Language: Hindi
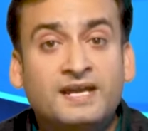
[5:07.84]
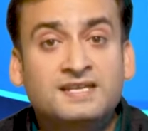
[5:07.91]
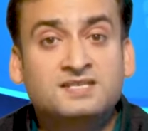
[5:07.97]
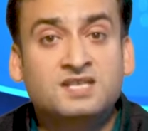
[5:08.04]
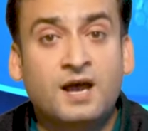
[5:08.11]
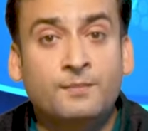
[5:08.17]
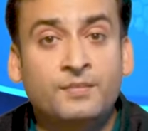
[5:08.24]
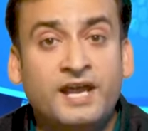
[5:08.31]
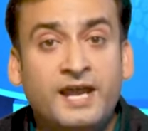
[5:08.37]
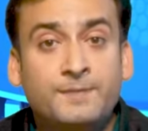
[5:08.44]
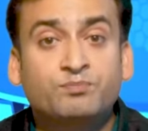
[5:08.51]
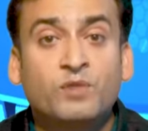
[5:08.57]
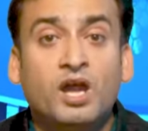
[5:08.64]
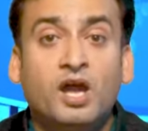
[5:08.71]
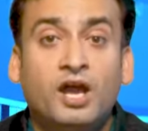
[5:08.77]
के सामने
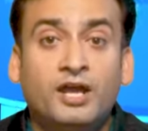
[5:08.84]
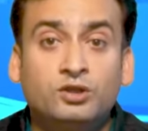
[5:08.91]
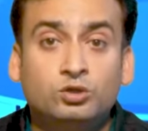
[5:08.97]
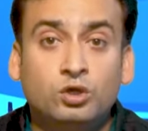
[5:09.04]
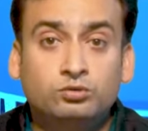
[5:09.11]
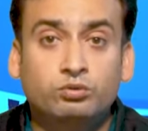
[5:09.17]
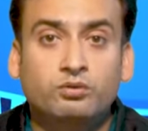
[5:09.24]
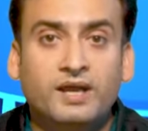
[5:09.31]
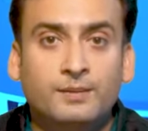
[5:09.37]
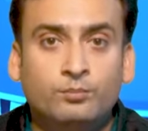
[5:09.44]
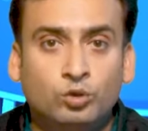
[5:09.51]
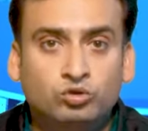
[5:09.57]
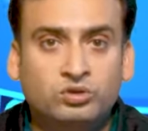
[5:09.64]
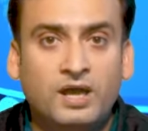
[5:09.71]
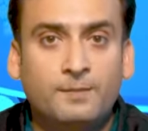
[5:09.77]
हिंदुत्व के
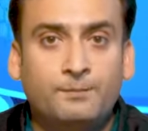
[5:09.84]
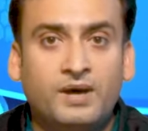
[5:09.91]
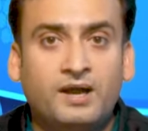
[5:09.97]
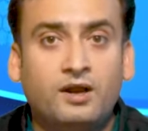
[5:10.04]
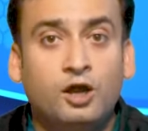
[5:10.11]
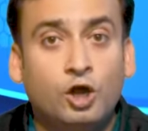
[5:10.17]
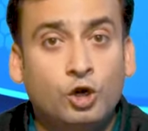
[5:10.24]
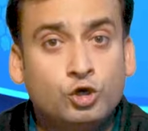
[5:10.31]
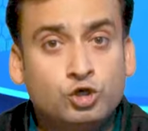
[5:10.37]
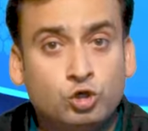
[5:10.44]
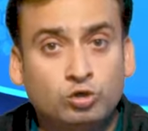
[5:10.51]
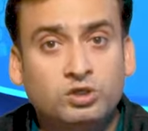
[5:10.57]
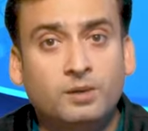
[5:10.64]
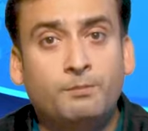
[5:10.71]
मुद्दे पर शुद्ध